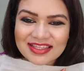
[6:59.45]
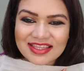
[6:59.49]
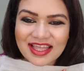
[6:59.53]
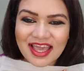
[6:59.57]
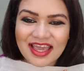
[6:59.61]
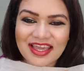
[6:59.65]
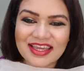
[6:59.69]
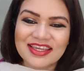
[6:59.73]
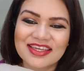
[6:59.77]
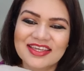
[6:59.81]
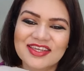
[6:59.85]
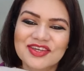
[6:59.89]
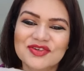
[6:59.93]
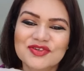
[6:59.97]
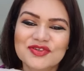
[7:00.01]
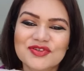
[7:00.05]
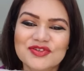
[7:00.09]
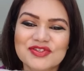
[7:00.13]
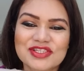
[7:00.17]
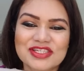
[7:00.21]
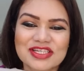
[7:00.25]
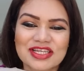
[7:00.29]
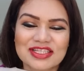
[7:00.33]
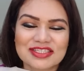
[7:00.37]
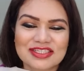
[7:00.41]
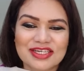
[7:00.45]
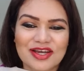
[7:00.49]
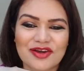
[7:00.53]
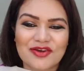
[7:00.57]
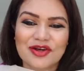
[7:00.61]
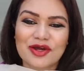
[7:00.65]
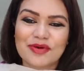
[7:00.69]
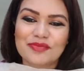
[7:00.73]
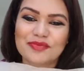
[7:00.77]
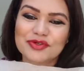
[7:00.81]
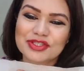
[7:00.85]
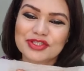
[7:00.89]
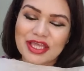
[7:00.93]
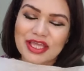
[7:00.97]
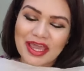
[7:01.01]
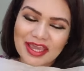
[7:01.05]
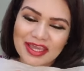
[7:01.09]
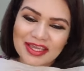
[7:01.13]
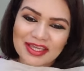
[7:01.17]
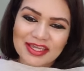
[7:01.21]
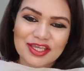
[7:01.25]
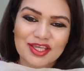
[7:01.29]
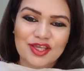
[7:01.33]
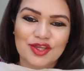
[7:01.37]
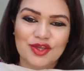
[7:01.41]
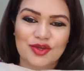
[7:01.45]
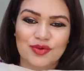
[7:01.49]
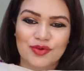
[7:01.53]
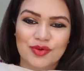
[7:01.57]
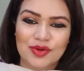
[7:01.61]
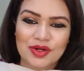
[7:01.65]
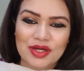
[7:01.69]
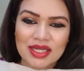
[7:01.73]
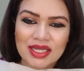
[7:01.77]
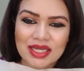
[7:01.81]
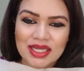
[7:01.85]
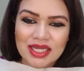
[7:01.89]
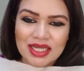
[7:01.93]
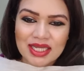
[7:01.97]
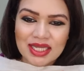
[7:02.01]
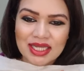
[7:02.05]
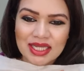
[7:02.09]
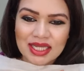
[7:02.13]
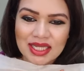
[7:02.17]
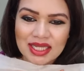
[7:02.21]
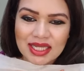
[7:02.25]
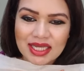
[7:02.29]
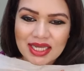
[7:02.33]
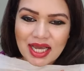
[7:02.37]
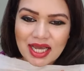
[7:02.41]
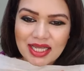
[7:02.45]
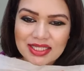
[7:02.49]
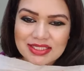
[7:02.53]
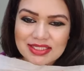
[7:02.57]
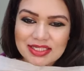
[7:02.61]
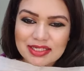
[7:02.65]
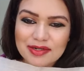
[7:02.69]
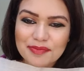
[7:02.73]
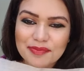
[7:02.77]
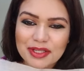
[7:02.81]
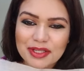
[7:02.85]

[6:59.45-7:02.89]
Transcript: থ্যাংক ইউ নুসরাত শাওন আপু থ্যাংক ইউ কাজের